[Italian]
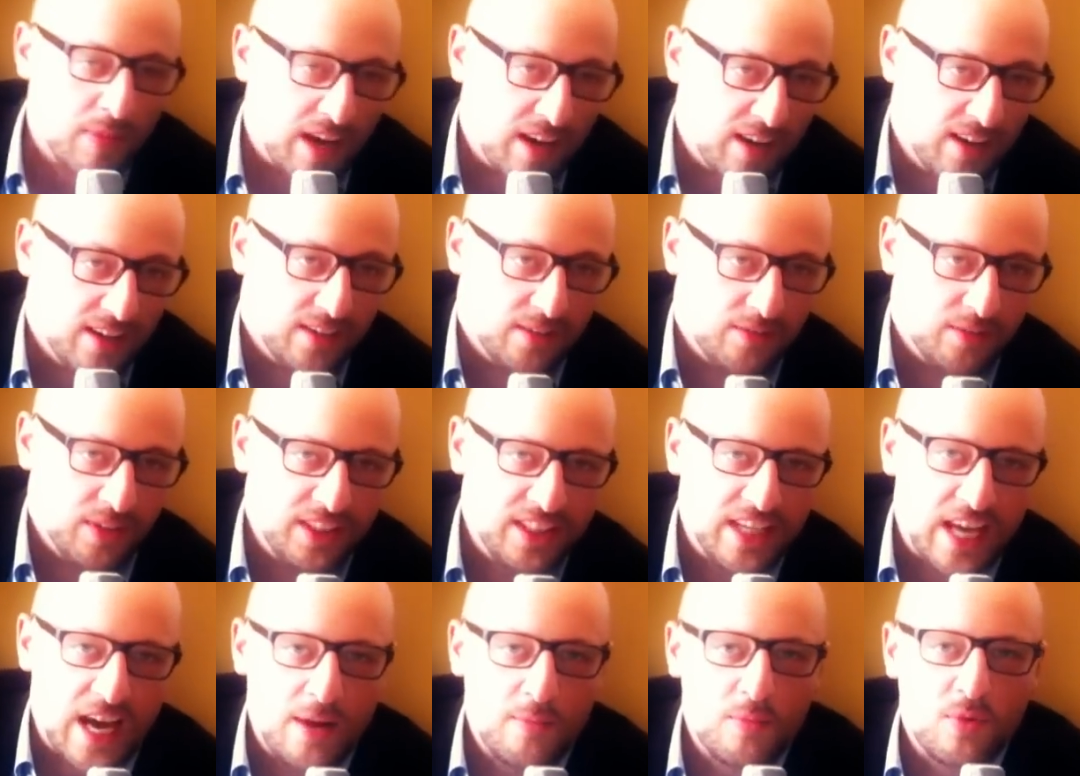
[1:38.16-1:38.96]
Ma eh,
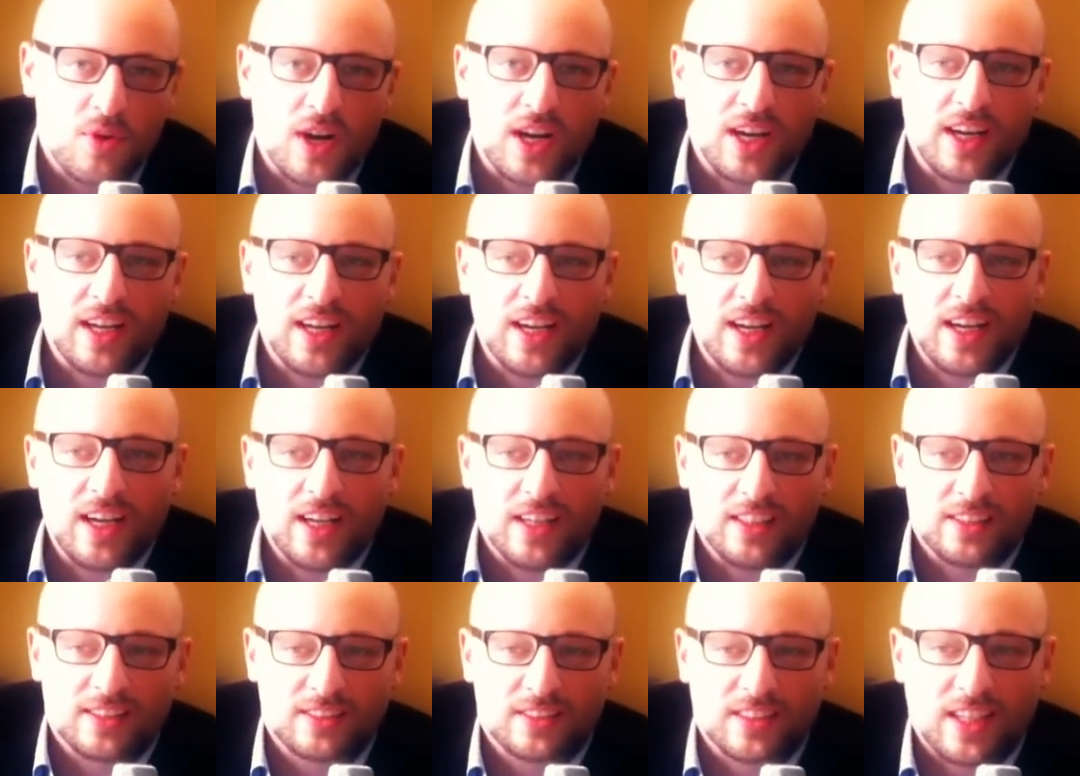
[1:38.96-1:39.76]
veniamo
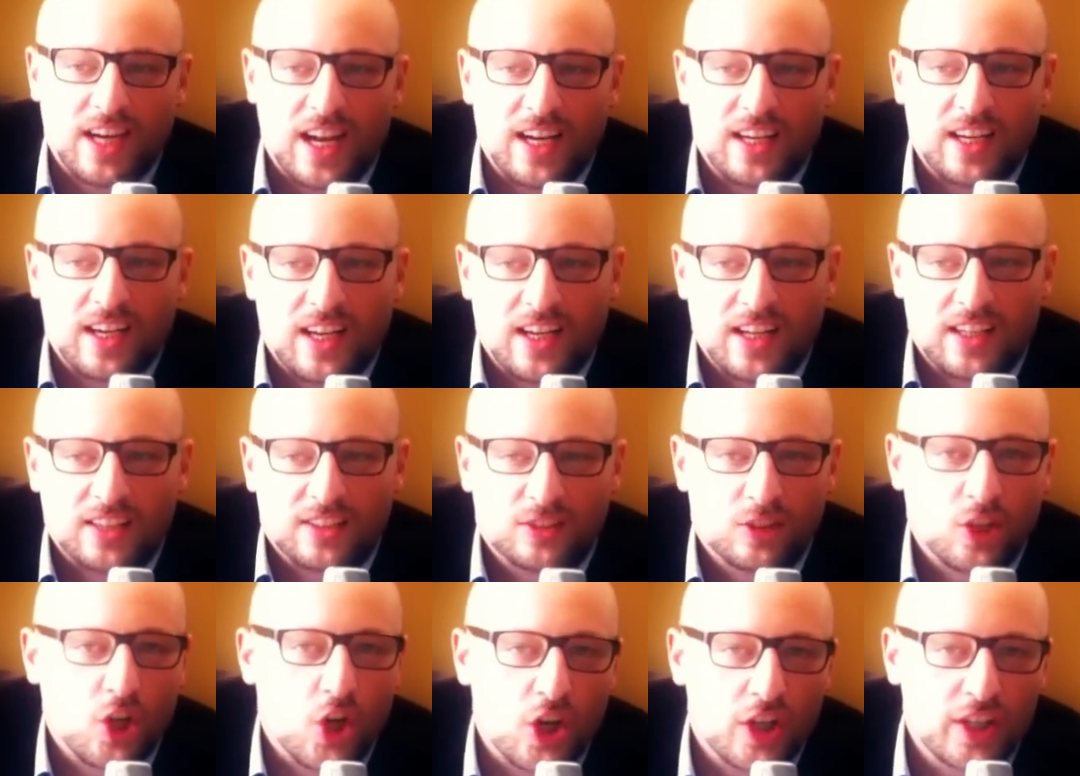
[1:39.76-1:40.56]
alla
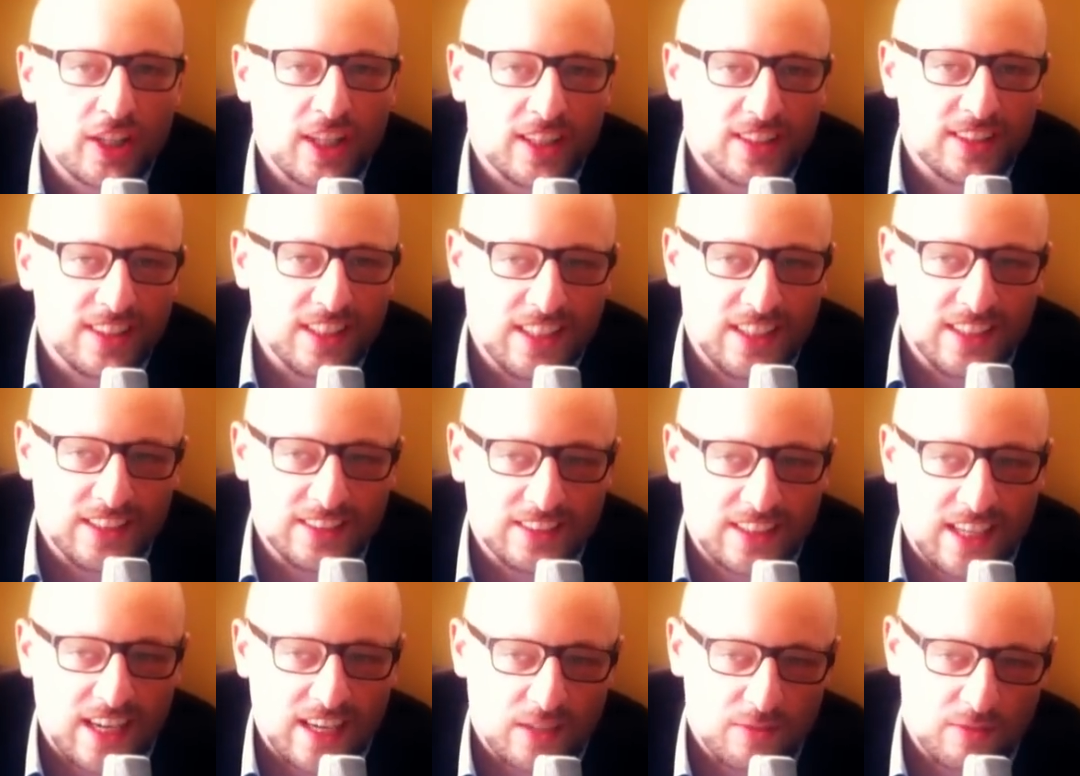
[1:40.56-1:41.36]
strana storia
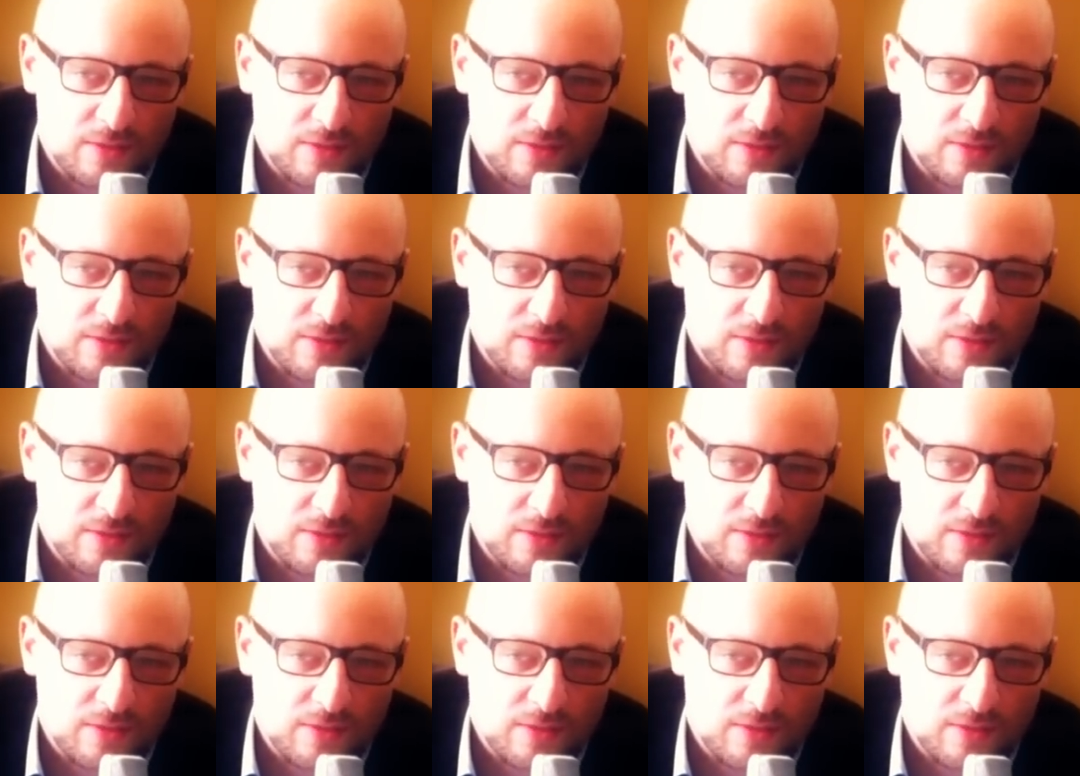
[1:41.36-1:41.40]
del